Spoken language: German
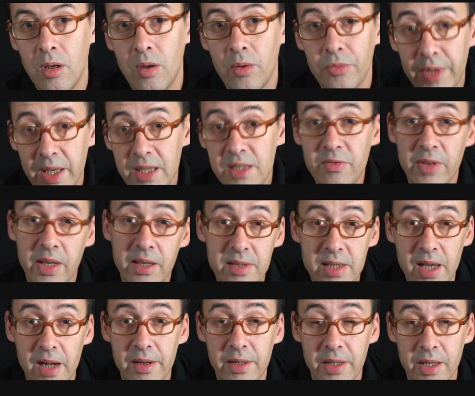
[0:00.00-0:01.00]
Und deswegen
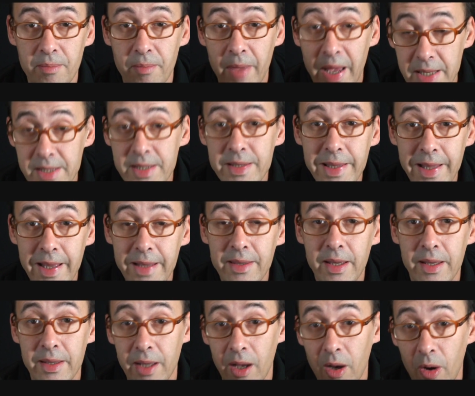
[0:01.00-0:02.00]
zahlen die meisten
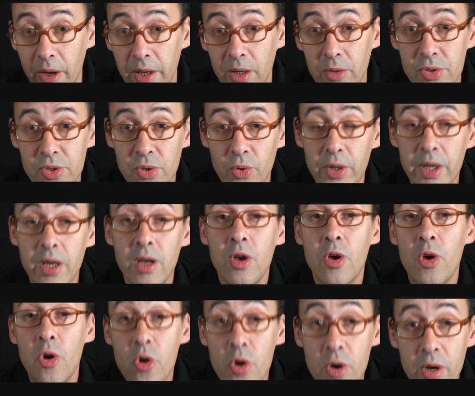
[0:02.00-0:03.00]
Länder in der Eurozone
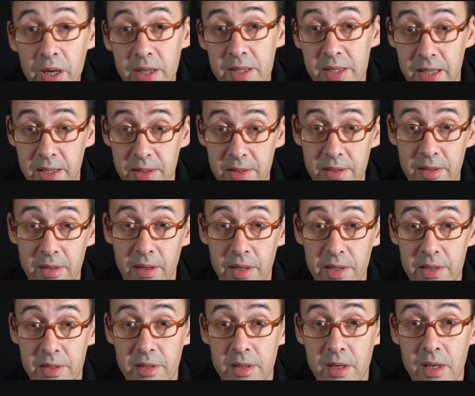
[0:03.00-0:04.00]
höhere Zinsen
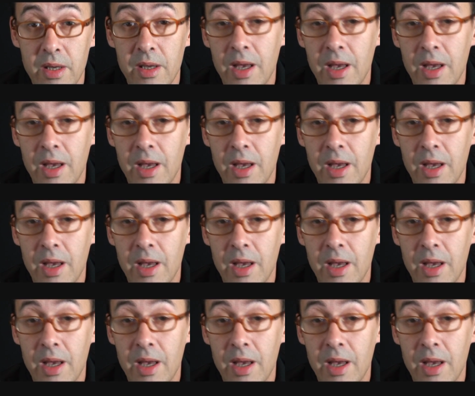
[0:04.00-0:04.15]
als